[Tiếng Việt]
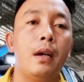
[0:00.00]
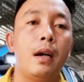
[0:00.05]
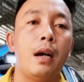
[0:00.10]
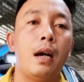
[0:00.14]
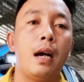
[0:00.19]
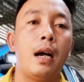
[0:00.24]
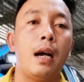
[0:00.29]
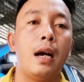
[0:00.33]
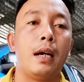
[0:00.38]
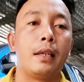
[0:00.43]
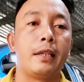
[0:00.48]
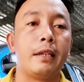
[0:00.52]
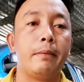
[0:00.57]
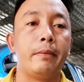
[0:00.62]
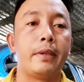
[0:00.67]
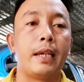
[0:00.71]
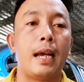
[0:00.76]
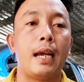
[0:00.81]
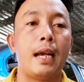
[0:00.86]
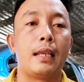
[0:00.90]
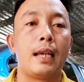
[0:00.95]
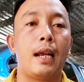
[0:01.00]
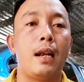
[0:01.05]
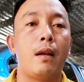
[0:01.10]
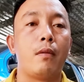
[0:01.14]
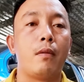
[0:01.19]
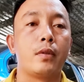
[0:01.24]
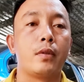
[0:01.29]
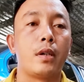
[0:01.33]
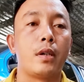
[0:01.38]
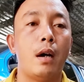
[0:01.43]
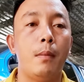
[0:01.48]
à, chim sẽ thay
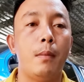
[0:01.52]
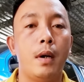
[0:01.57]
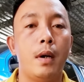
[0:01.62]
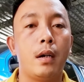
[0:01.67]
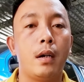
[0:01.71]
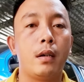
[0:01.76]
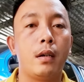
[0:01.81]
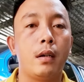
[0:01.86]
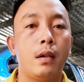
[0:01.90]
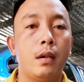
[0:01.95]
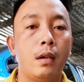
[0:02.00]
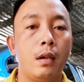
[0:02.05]
lông sớm hơn